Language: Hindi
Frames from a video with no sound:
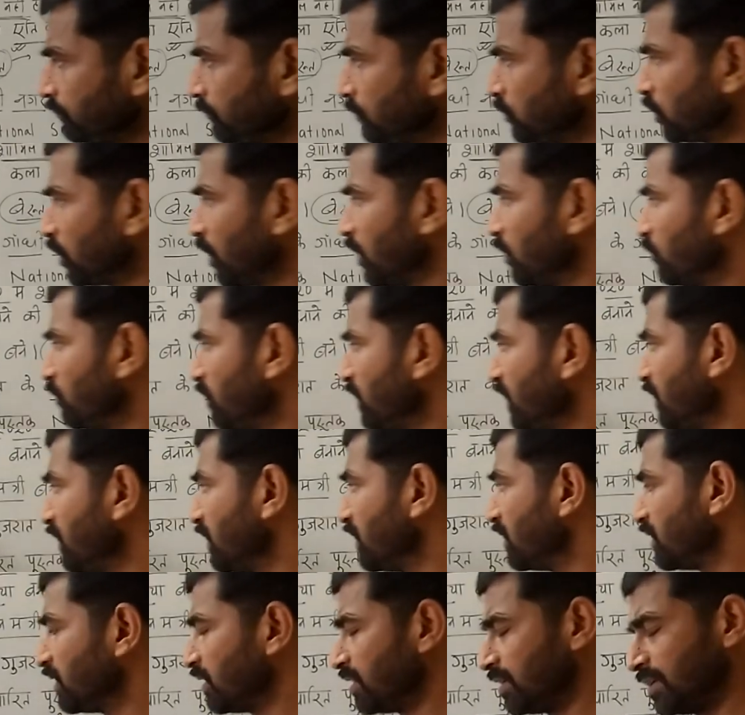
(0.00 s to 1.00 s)
क्योंकि इन्होंने
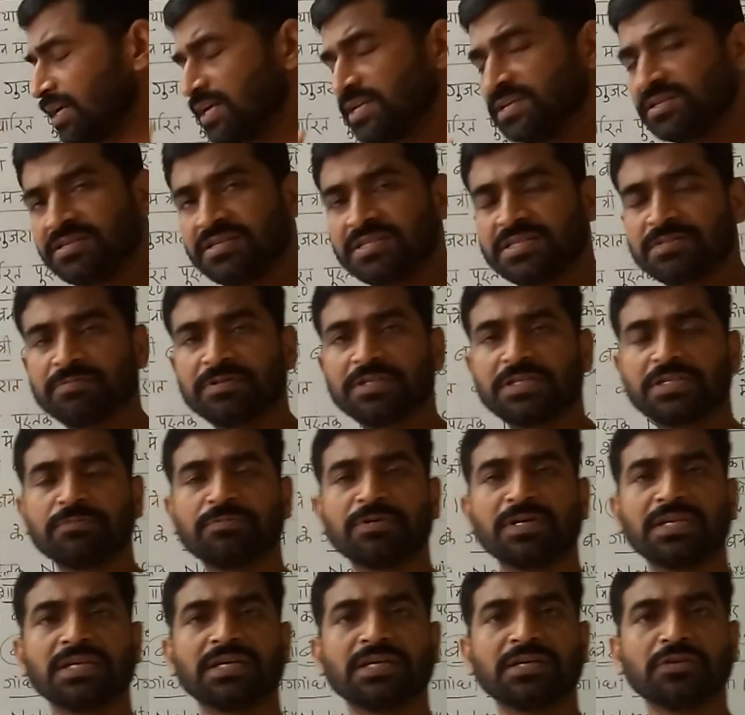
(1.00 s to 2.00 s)

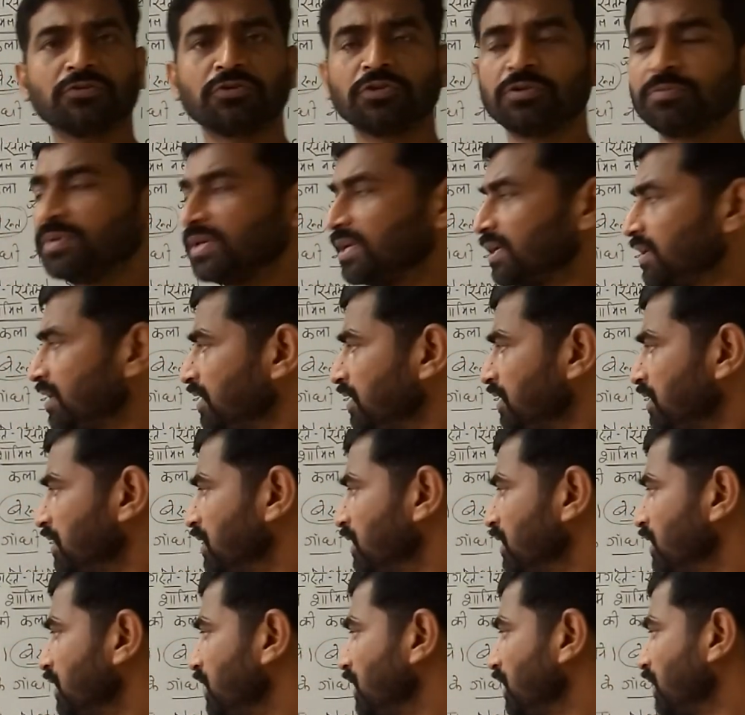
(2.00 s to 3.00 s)
1971 के युद्ध में
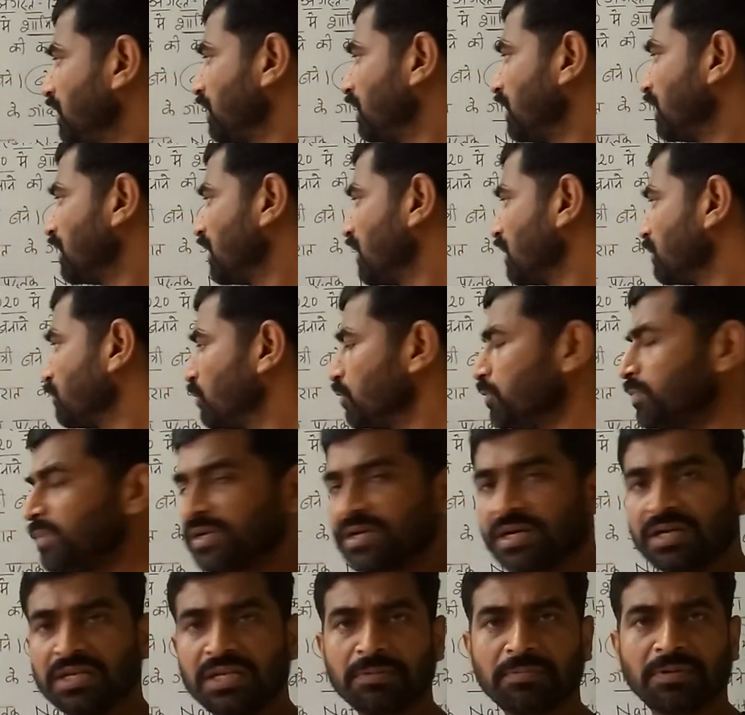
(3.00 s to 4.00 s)
एक अलग
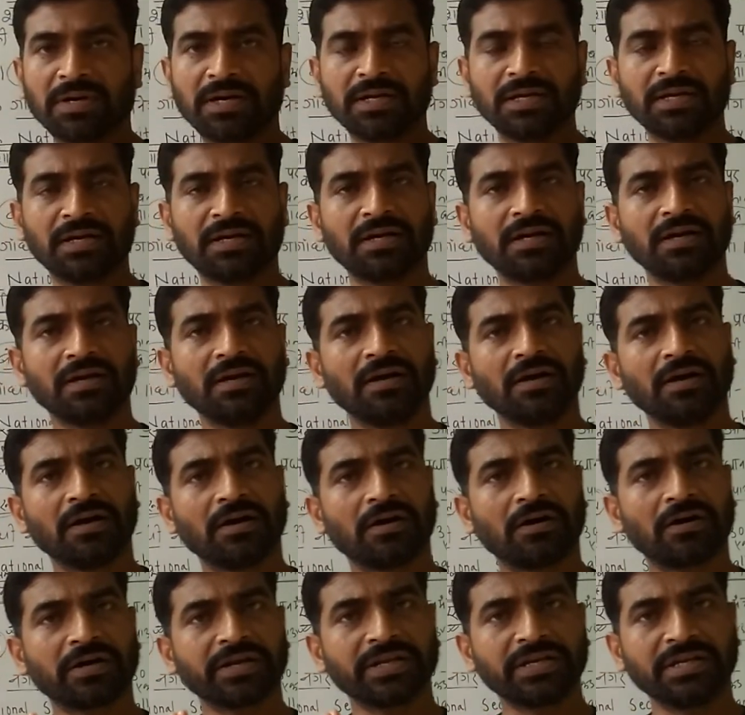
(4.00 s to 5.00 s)
भूमिका निभाया
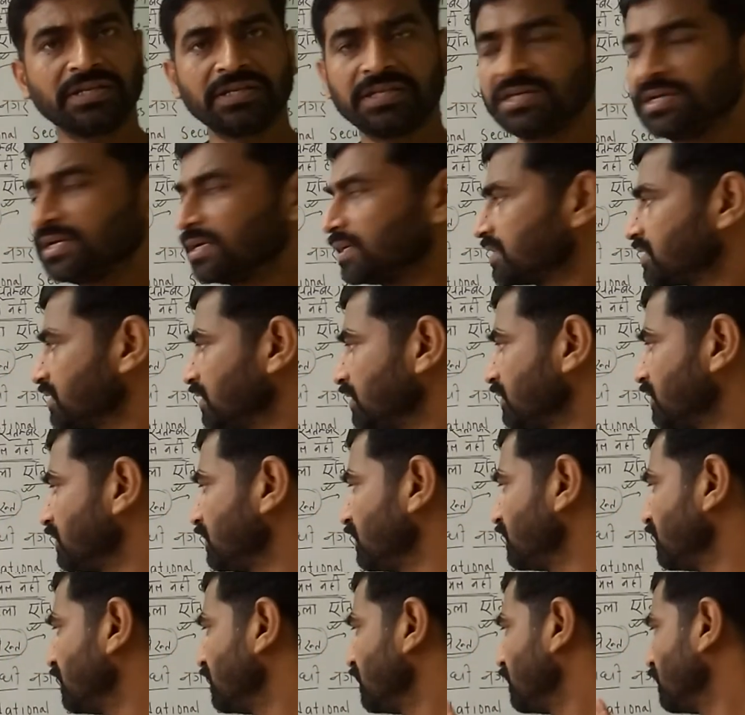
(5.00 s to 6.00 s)
और इन्हीं के चलते
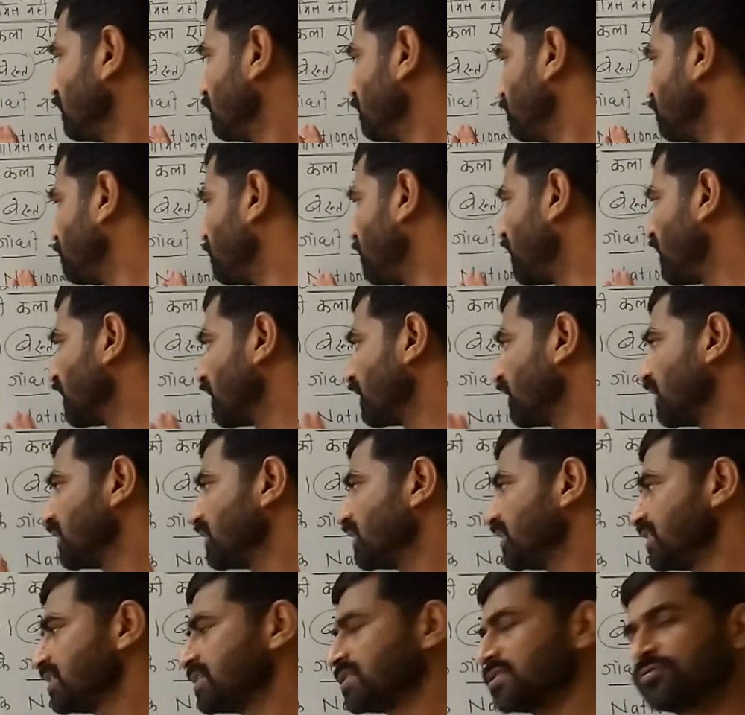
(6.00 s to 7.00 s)

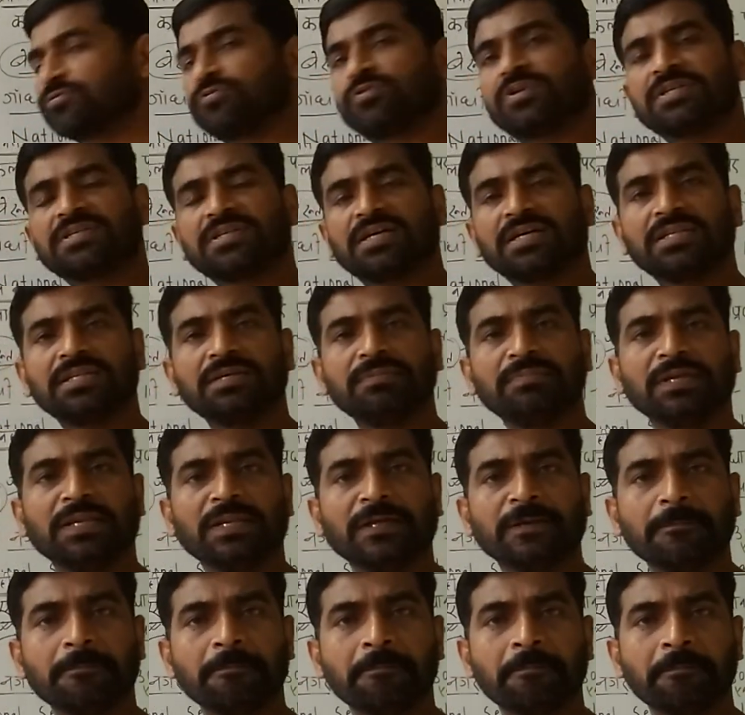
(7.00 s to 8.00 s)
बांग्लादेश को आजादी
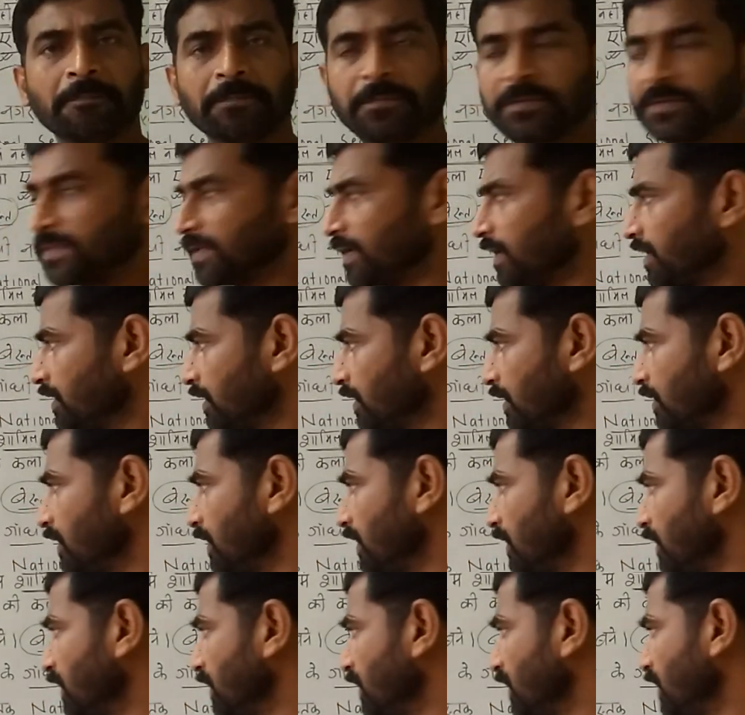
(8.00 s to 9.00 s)
मिली तो ध्यान रखना
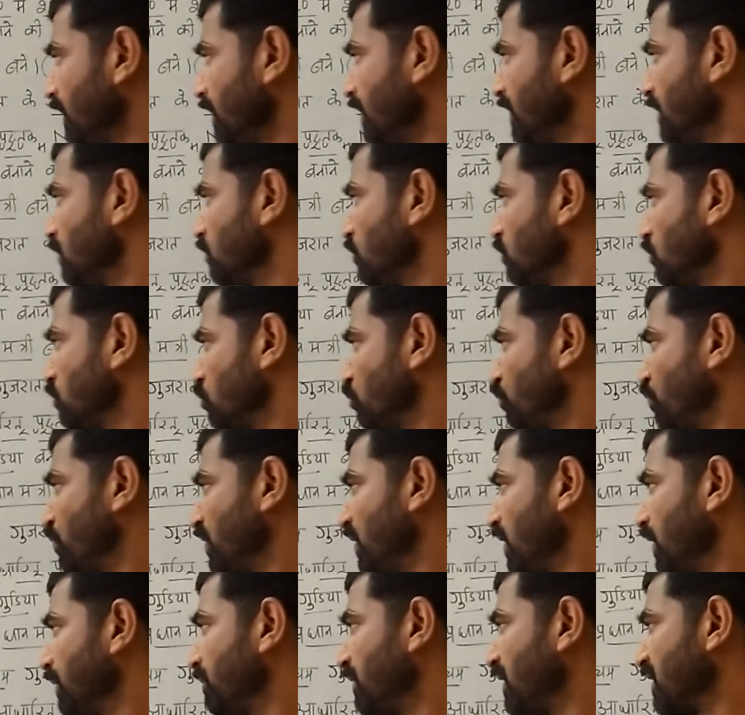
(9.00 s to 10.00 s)
है तो
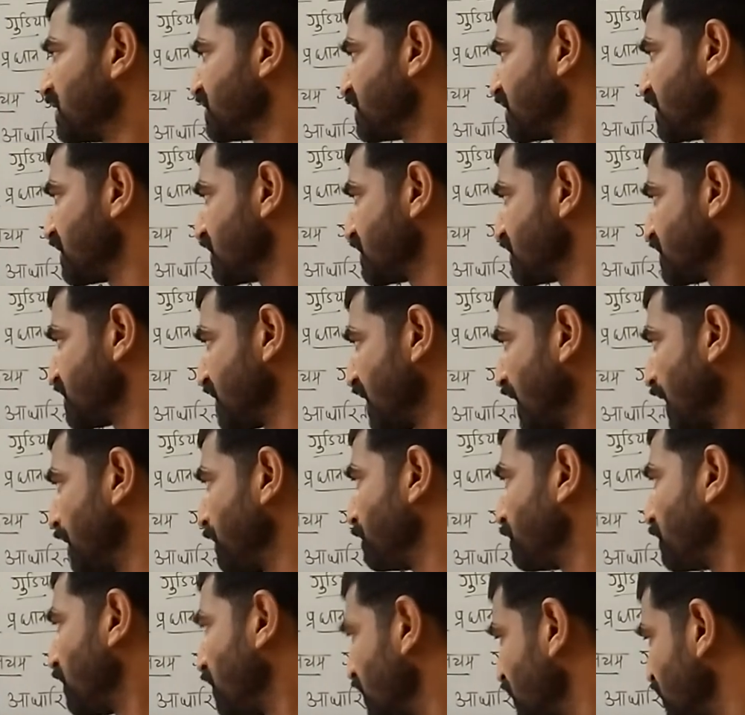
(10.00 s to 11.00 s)
फील्ड मार्शल
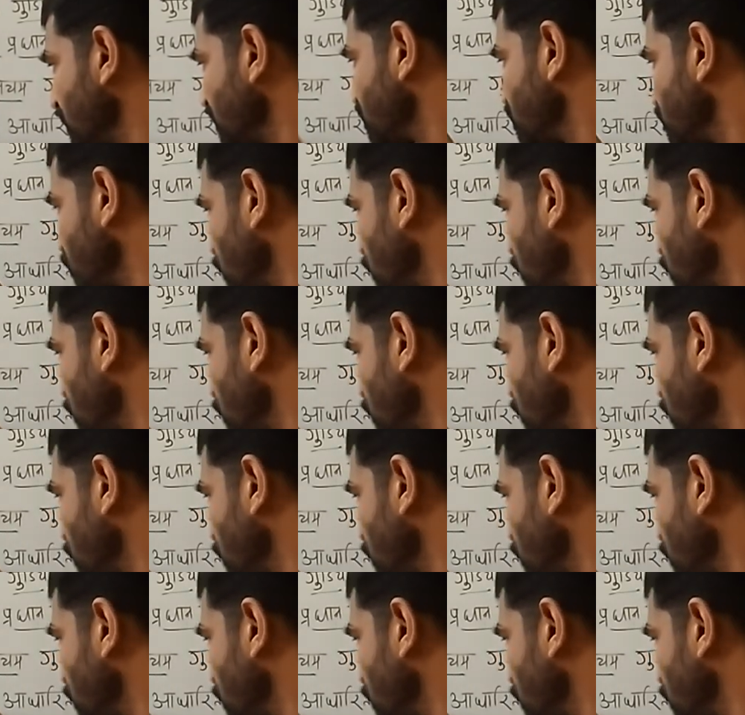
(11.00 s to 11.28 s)
सैम मॉनिक